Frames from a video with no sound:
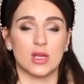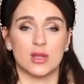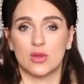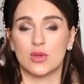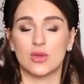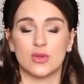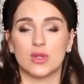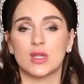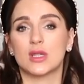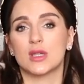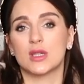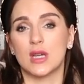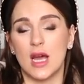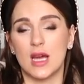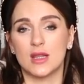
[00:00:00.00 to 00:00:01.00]
который у них
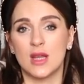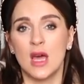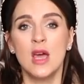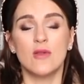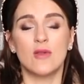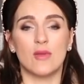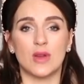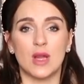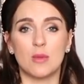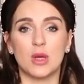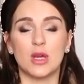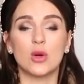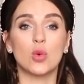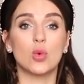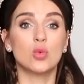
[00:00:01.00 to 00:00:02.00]
играет во
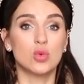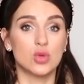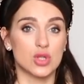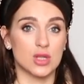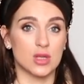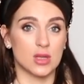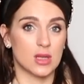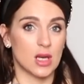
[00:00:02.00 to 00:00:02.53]
время их ужина.